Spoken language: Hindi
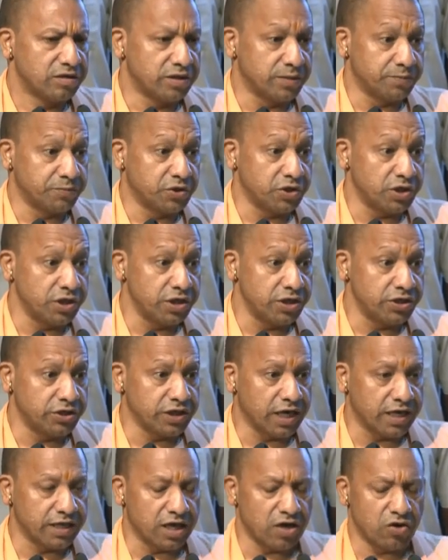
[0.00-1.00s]
जब चीनी
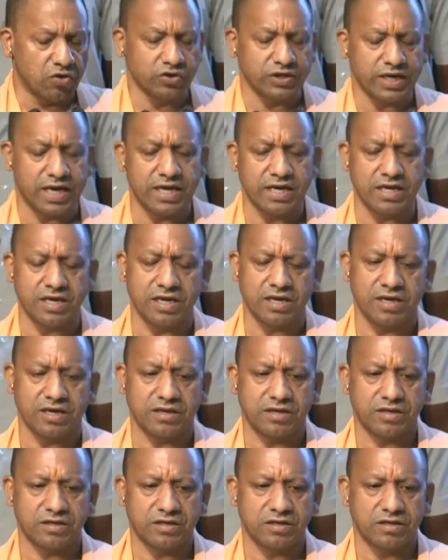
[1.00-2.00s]
ज्यादा हो जाएगी
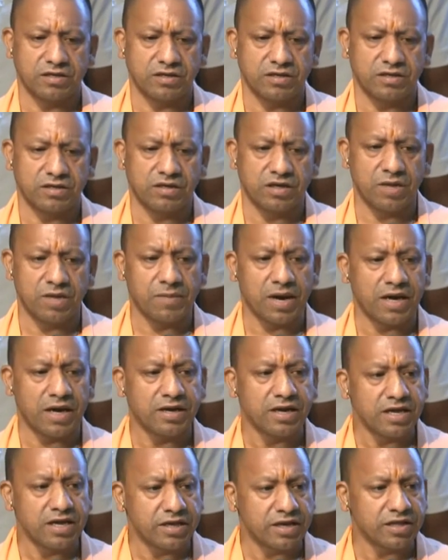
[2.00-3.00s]

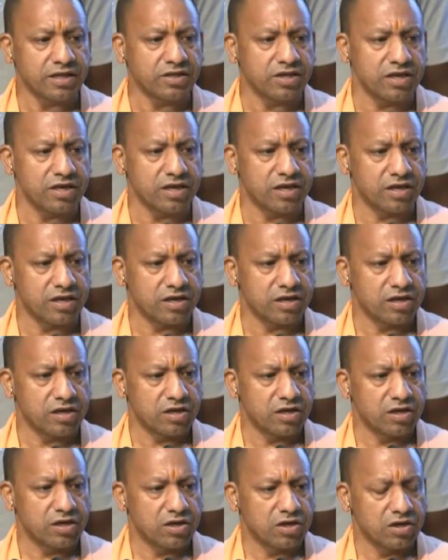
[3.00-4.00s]
डिमांड नहीं रहती है
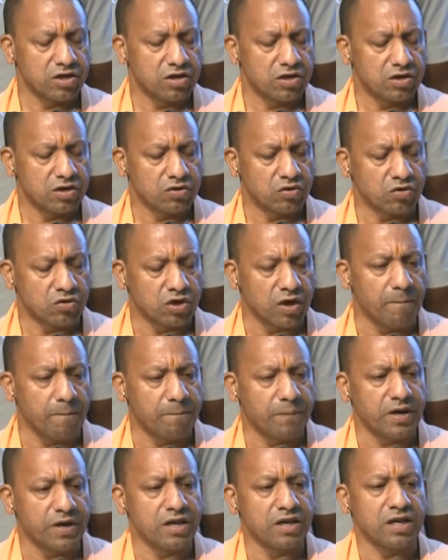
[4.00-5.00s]
तो डम
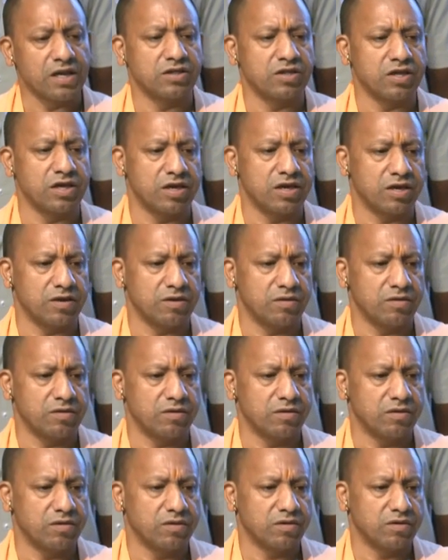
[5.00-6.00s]
पड़ी रहती है
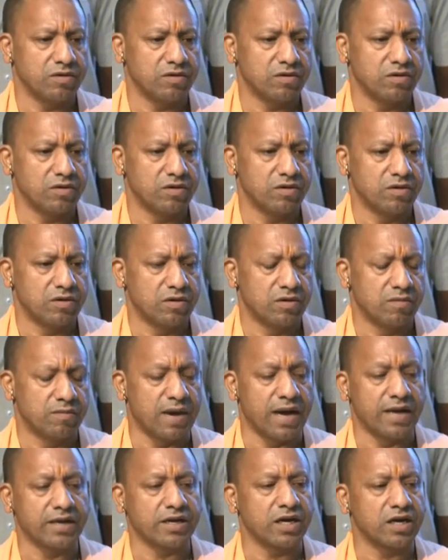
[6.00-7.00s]

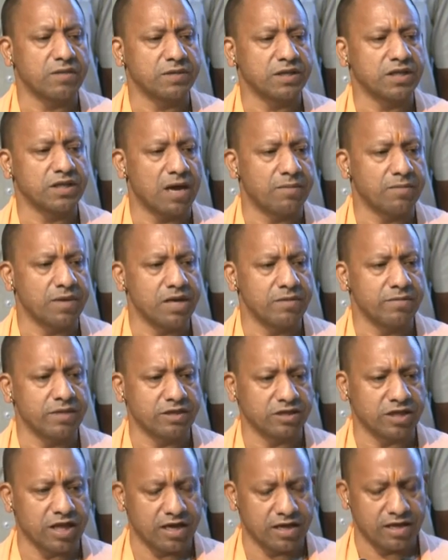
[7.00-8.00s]
मार्केट में दाम नहीं
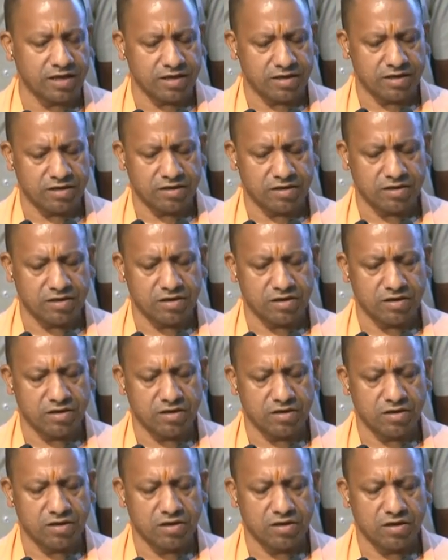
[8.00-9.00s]
मिलता है
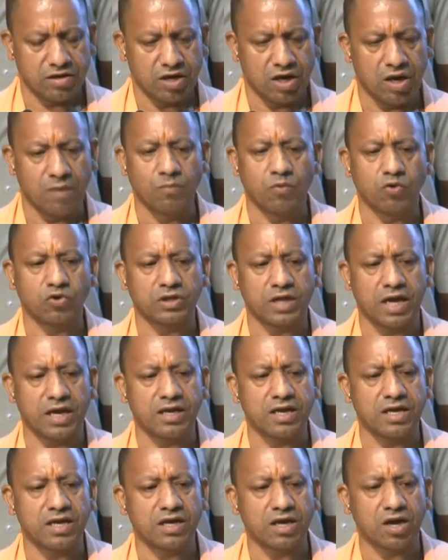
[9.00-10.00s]
हम
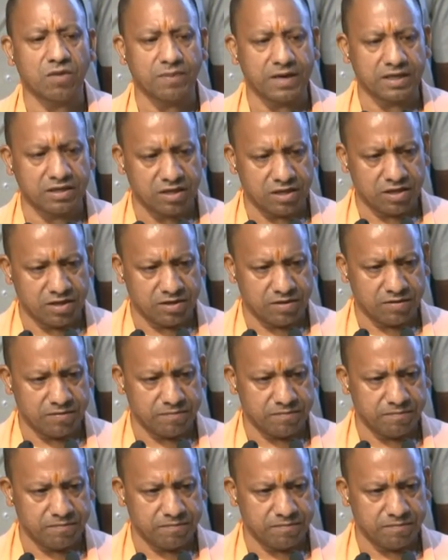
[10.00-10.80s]
भुगतान नहीं कर पाते हैं